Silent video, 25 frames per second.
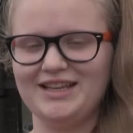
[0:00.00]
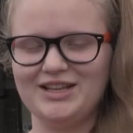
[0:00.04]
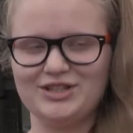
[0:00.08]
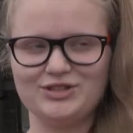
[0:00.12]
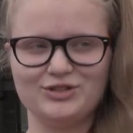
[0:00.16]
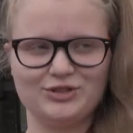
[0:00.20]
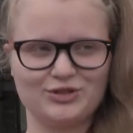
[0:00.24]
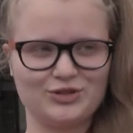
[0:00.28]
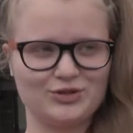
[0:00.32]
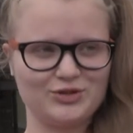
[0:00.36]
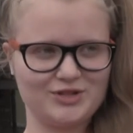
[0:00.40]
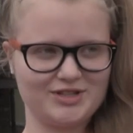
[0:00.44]

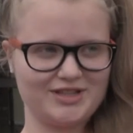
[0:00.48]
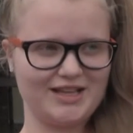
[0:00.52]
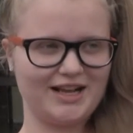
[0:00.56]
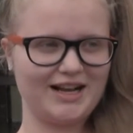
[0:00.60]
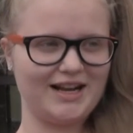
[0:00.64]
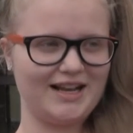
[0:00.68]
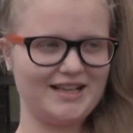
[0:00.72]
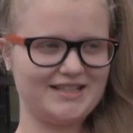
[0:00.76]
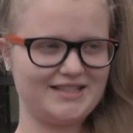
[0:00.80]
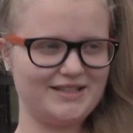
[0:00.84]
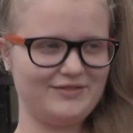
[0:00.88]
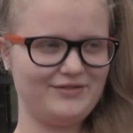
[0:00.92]
Jest to szósta
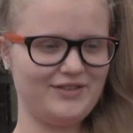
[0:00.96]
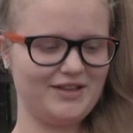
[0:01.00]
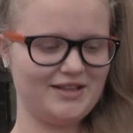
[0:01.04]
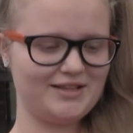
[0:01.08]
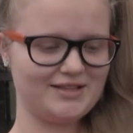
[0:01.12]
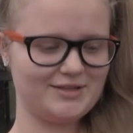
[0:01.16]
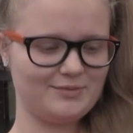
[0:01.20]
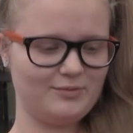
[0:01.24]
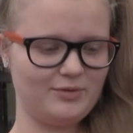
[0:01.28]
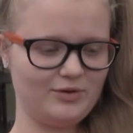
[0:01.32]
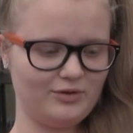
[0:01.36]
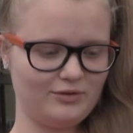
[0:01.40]
klasa,
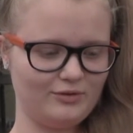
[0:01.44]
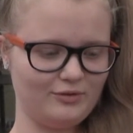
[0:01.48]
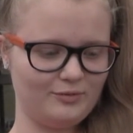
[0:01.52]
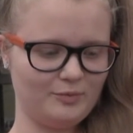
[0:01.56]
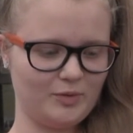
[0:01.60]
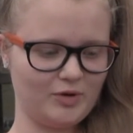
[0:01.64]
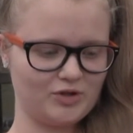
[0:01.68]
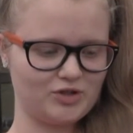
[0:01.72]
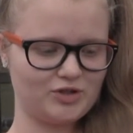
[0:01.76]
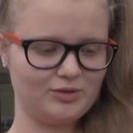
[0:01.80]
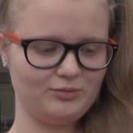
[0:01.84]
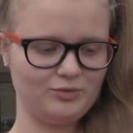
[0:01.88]
więc był
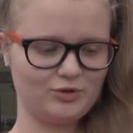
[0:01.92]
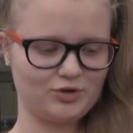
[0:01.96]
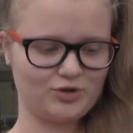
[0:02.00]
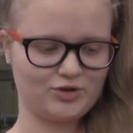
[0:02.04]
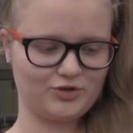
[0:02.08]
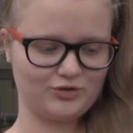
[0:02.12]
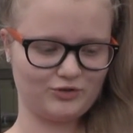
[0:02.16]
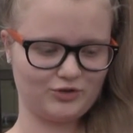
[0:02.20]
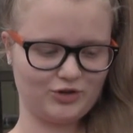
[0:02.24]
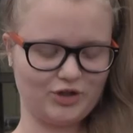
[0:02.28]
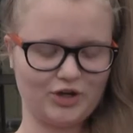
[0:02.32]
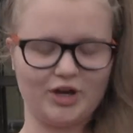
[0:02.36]
poziom już
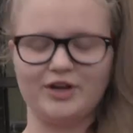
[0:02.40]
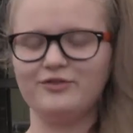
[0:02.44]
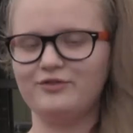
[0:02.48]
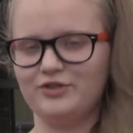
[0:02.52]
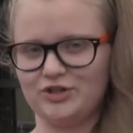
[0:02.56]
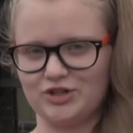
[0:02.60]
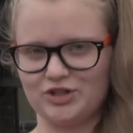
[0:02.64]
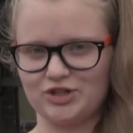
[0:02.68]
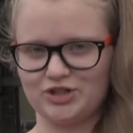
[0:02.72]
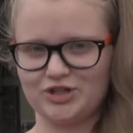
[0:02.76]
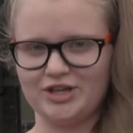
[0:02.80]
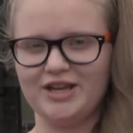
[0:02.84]
trochę
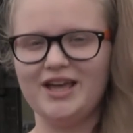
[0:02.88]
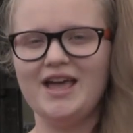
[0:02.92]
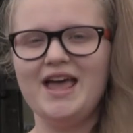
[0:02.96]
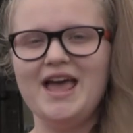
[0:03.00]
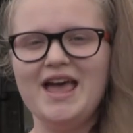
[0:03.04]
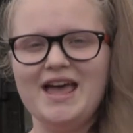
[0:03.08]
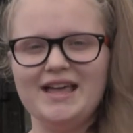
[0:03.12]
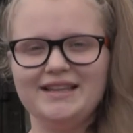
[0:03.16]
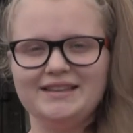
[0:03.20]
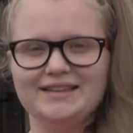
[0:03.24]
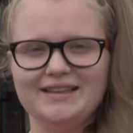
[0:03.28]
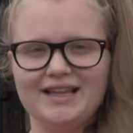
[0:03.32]
wyższy.
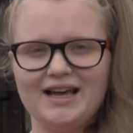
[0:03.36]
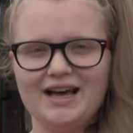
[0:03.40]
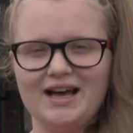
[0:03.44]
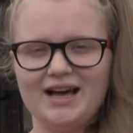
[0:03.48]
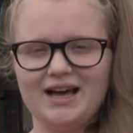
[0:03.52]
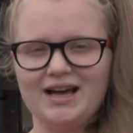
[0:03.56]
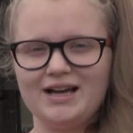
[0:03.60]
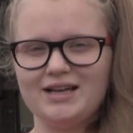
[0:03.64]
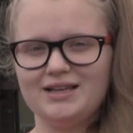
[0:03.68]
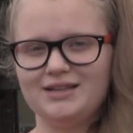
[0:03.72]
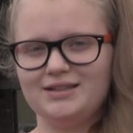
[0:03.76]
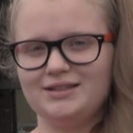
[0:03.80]
Na
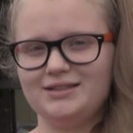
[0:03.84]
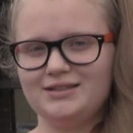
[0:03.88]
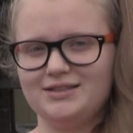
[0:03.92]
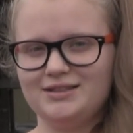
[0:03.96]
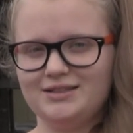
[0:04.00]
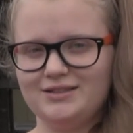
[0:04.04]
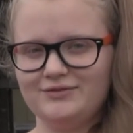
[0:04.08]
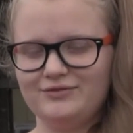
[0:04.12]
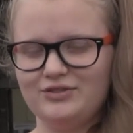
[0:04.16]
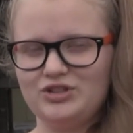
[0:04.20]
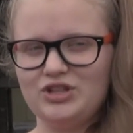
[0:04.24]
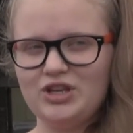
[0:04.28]

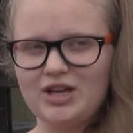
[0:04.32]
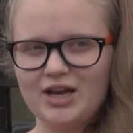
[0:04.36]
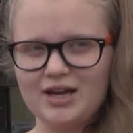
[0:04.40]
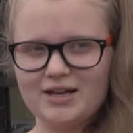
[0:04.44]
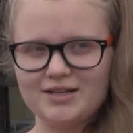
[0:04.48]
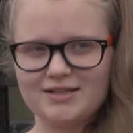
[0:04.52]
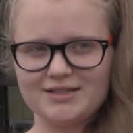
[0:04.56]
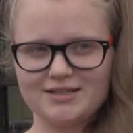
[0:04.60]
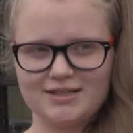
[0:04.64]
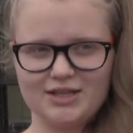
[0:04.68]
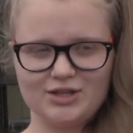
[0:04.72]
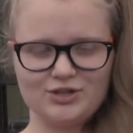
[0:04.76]
y,
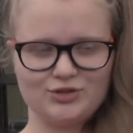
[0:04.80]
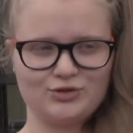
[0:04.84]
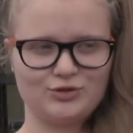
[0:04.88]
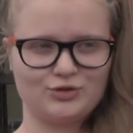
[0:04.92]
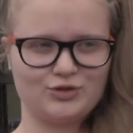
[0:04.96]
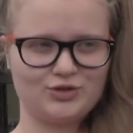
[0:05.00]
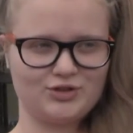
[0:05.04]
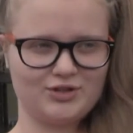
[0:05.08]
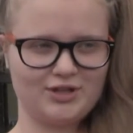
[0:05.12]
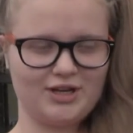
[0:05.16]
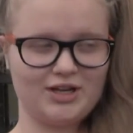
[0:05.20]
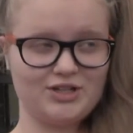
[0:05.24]
wynikach z testu
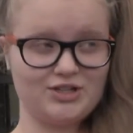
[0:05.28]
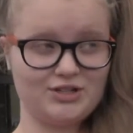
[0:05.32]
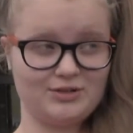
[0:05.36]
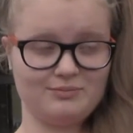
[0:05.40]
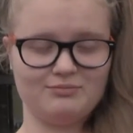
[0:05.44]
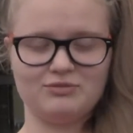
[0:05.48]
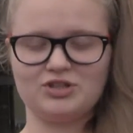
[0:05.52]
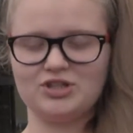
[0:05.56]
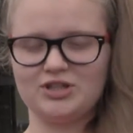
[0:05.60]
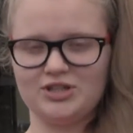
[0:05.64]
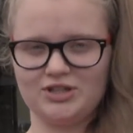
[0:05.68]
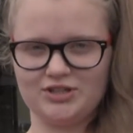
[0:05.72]

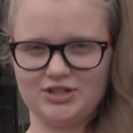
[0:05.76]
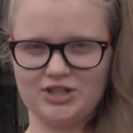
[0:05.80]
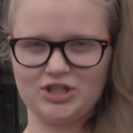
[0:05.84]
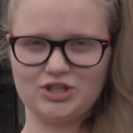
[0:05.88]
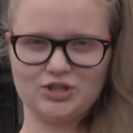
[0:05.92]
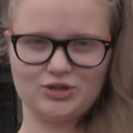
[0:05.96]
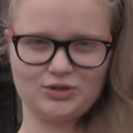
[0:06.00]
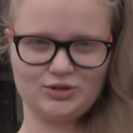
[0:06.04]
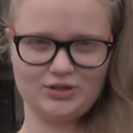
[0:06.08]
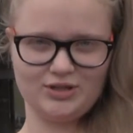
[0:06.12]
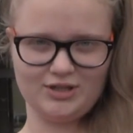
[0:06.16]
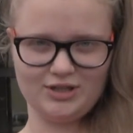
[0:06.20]
myślę, że też
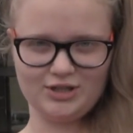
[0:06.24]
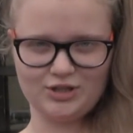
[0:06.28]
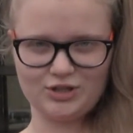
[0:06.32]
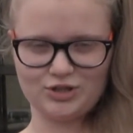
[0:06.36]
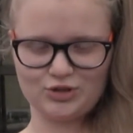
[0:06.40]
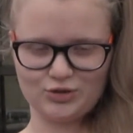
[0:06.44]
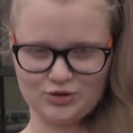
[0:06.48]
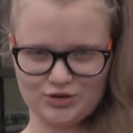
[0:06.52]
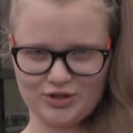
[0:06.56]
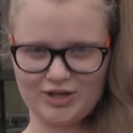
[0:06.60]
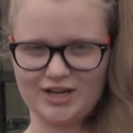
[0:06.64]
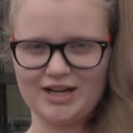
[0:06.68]
y, e,
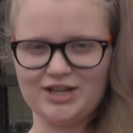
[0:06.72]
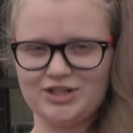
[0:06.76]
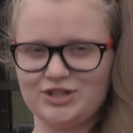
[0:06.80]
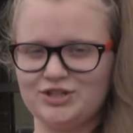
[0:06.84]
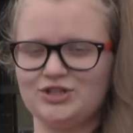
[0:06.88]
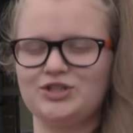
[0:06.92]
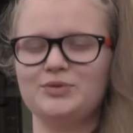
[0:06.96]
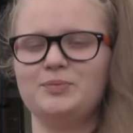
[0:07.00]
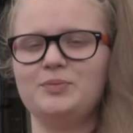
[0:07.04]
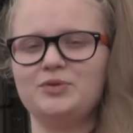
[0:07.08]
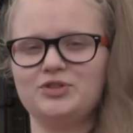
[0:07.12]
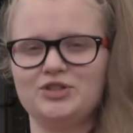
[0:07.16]

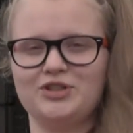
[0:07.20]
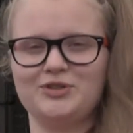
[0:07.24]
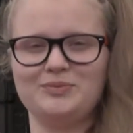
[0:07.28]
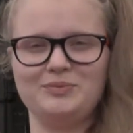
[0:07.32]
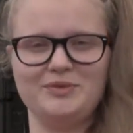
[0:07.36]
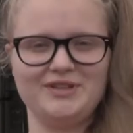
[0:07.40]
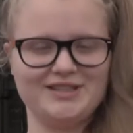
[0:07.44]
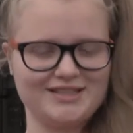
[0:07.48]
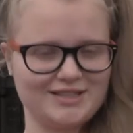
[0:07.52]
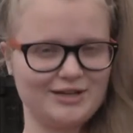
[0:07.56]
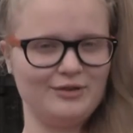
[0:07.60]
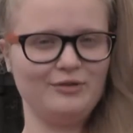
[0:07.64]
szóstoklasisty poszedł
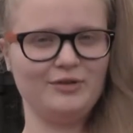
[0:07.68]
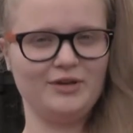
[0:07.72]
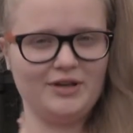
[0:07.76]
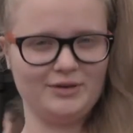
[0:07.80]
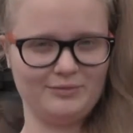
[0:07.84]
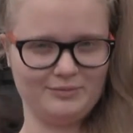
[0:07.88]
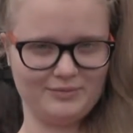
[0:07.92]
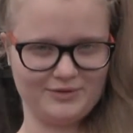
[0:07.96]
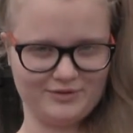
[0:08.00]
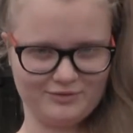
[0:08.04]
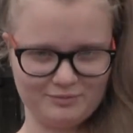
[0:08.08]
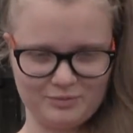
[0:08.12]
mi
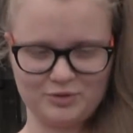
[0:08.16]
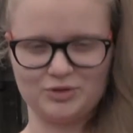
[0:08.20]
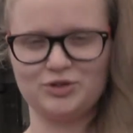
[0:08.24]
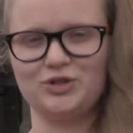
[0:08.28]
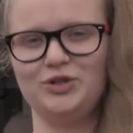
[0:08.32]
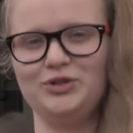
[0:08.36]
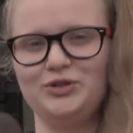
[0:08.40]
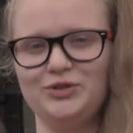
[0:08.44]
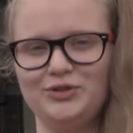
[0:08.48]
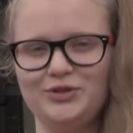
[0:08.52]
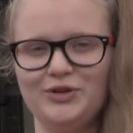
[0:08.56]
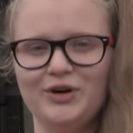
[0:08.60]
całkiem w
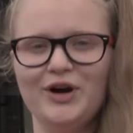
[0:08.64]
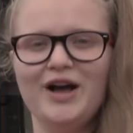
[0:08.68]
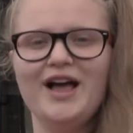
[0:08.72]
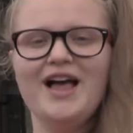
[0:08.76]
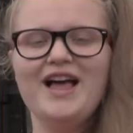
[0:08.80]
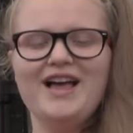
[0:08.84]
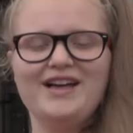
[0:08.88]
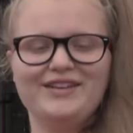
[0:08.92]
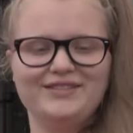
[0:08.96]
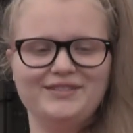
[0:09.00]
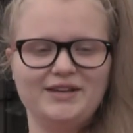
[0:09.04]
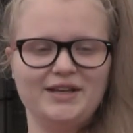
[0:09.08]
porządku,
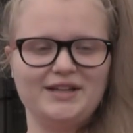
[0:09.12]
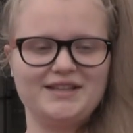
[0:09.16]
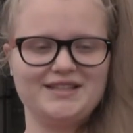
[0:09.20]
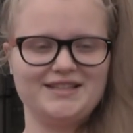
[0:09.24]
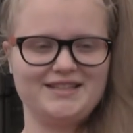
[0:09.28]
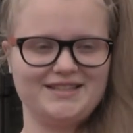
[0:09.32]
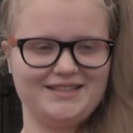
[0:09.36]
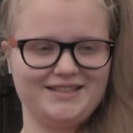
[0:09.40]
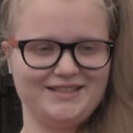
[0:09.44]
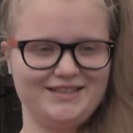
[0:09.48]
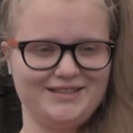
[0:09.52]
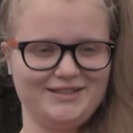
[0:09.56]
więc
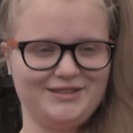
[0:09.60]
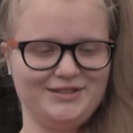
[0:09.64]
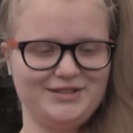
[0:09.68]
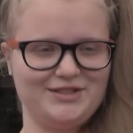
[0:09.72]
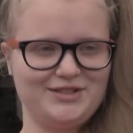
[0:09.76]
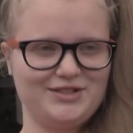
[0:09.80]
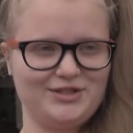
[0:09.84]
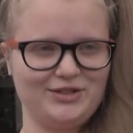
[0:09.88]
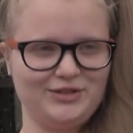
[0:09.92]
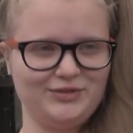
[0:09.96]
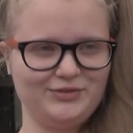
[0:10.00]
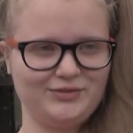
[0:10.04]

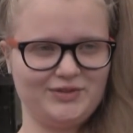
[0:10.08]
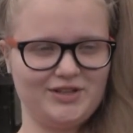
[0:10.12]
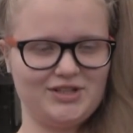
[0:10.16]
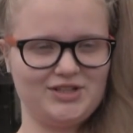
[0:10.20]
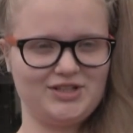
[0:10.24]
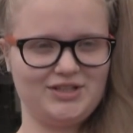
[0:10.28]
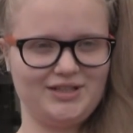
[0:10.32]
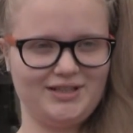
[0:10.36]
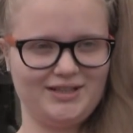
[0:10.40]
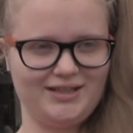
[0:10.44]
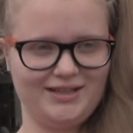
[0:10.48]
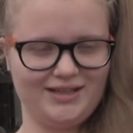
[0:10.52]
stąd
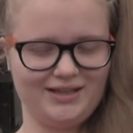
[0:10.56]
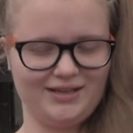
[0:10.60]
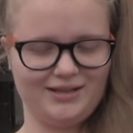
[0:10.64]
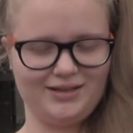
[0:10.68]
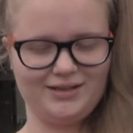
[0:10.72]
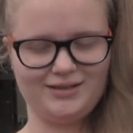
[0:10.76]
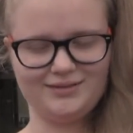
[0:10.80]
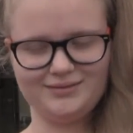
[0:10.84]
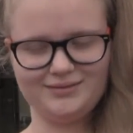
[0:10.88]
właśnie ta